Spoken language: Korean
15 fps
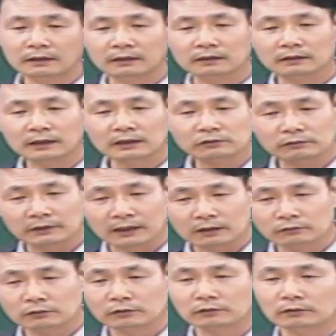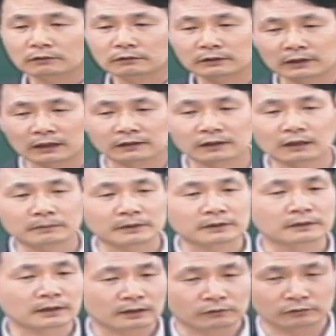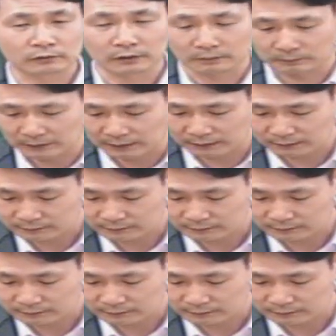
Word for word: 이걸 가지고 내가 누리고 다른 사람에 전달해 주는 겁니다.